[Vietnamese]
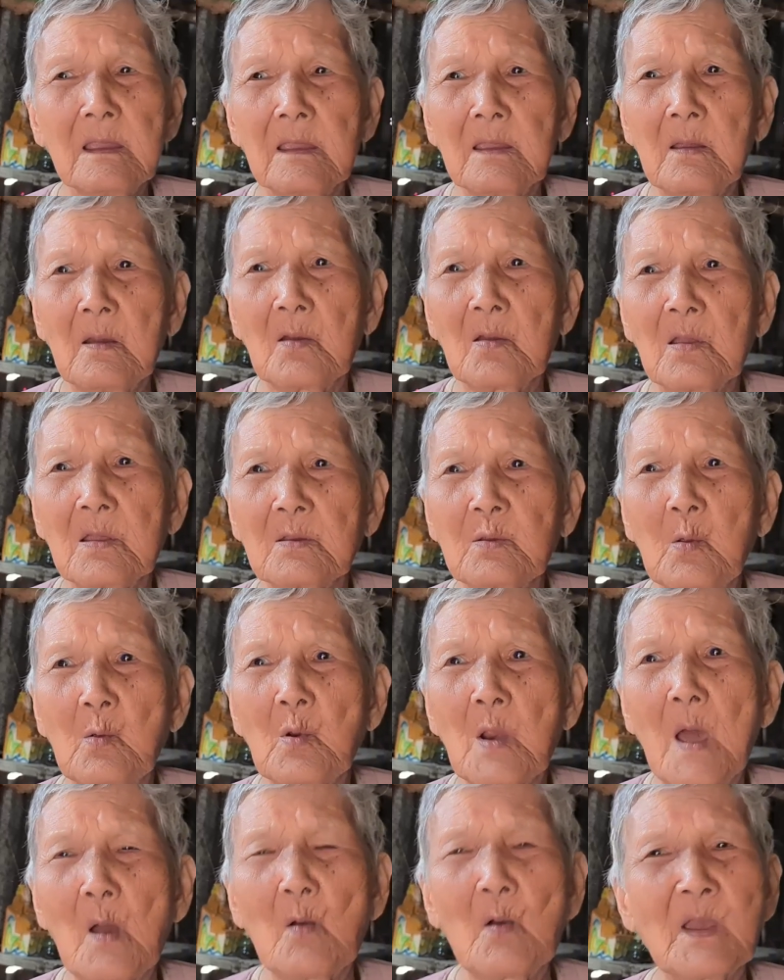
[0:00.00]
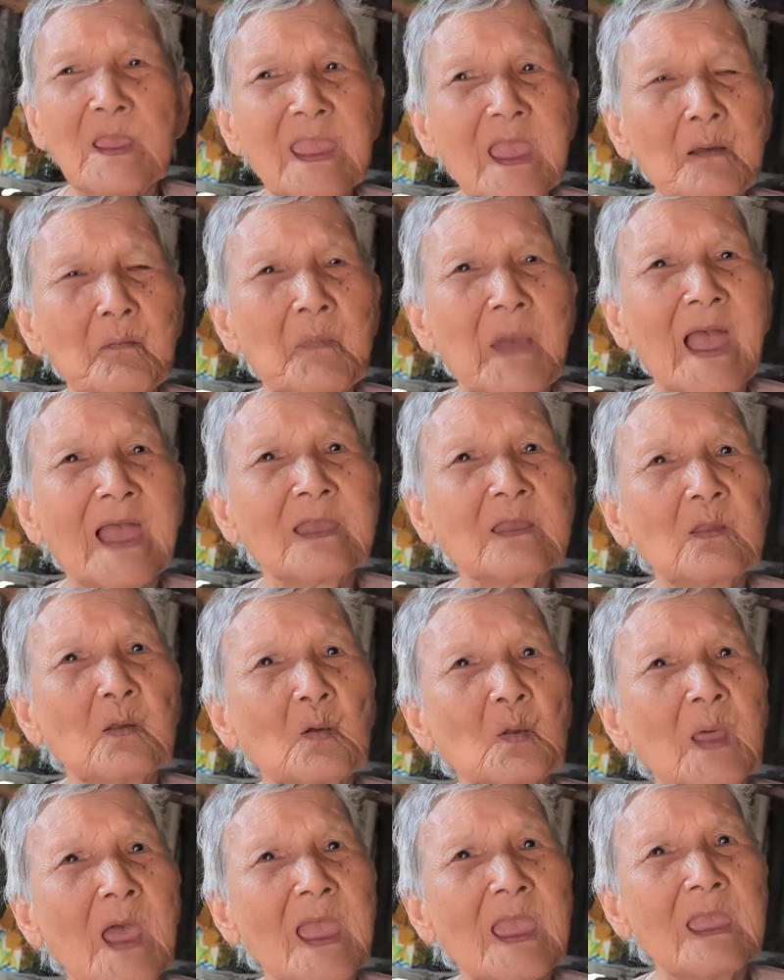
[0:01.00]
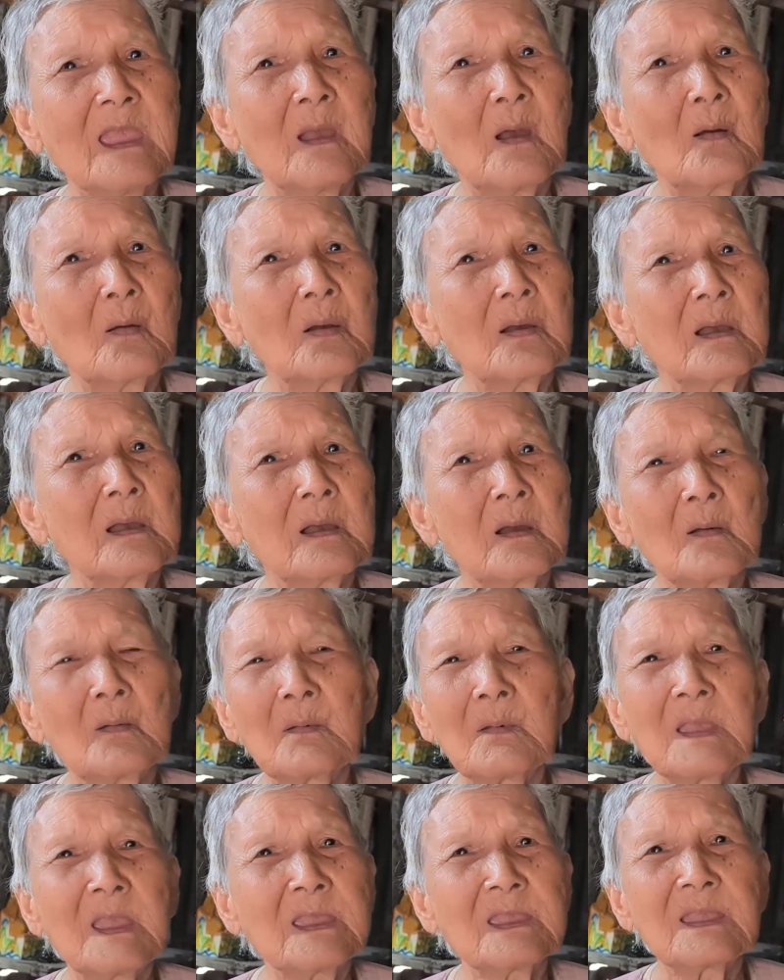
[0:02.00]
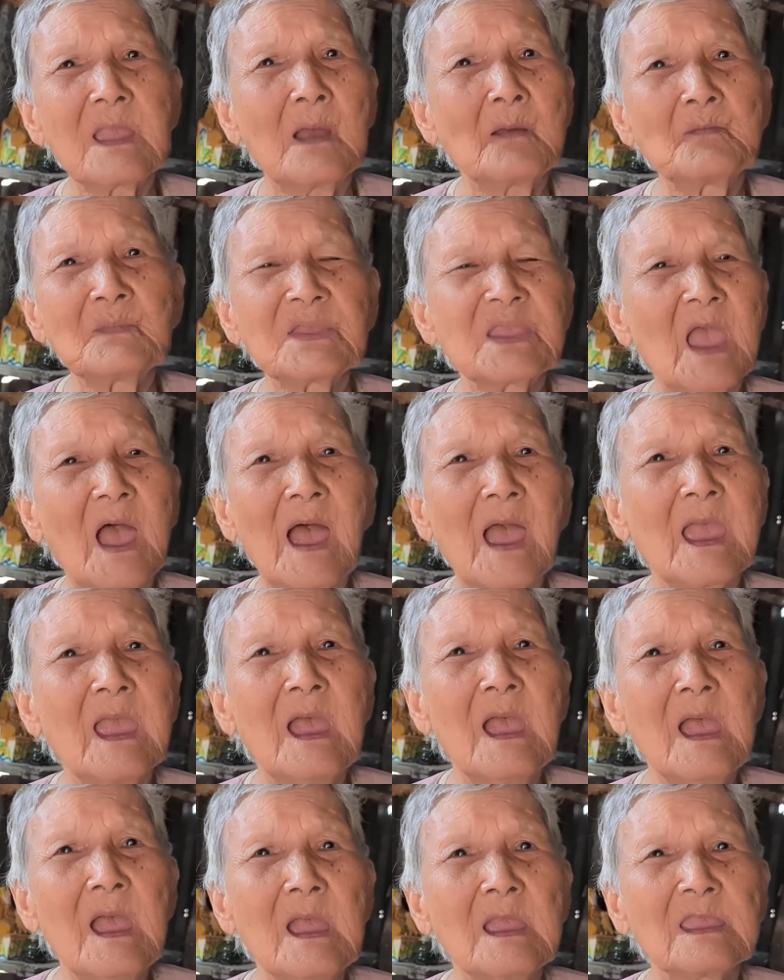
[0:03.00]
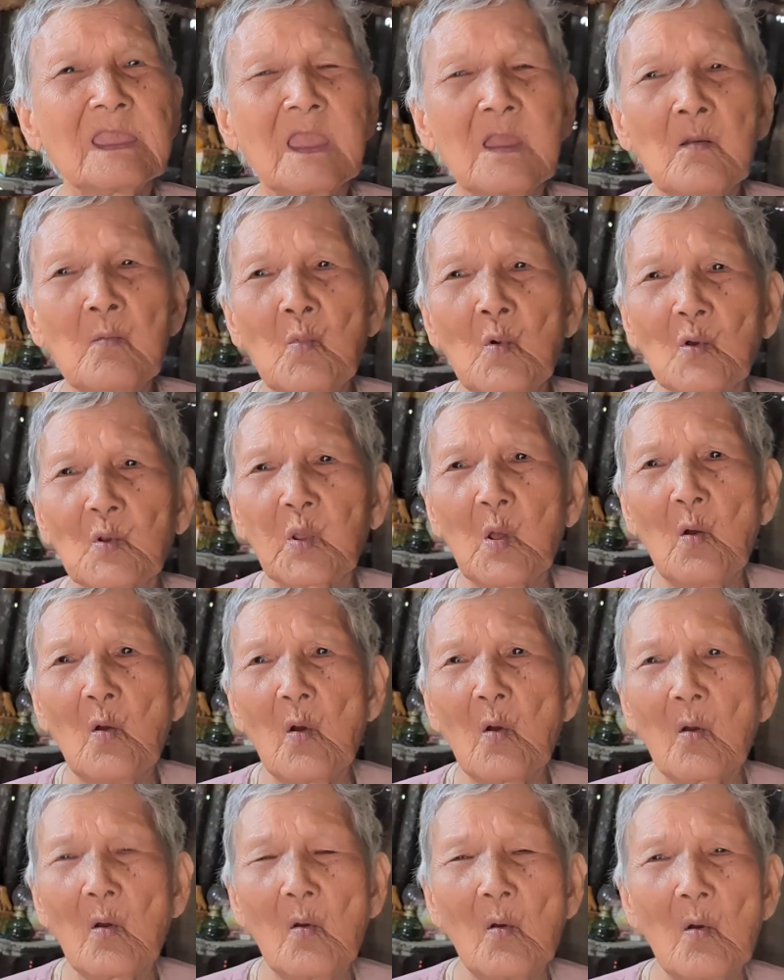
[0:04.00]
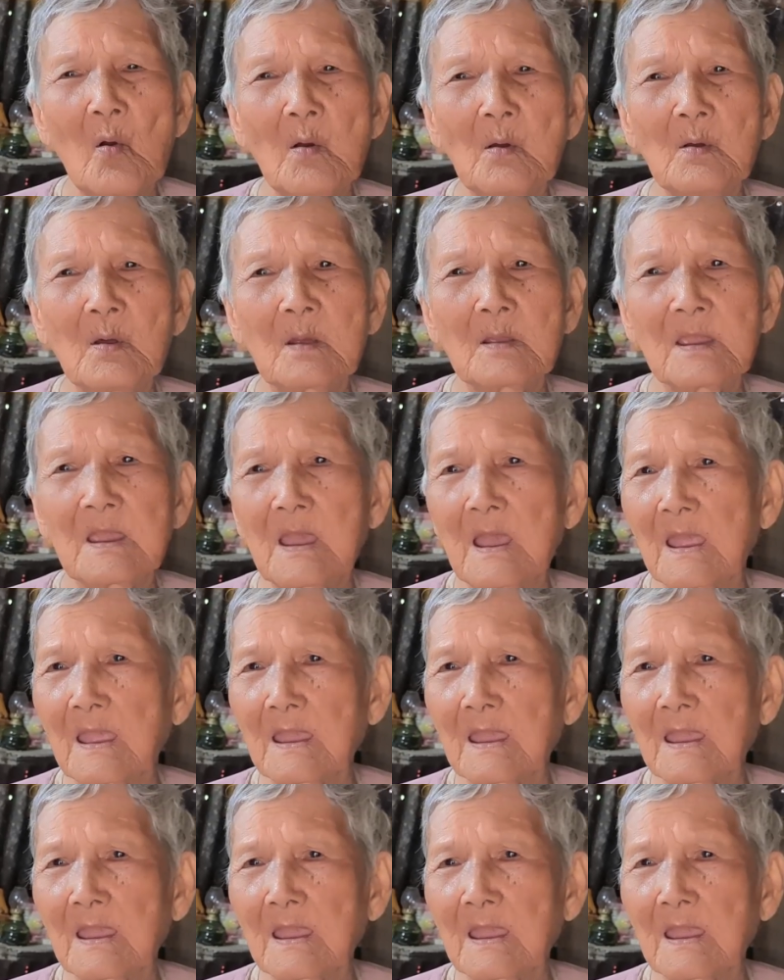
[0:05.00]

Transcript: rồi tôi đâu có dám dạ. mang tôi thấy đâu không biết sao dạ. Cả chỉ mua thuốc uống thôi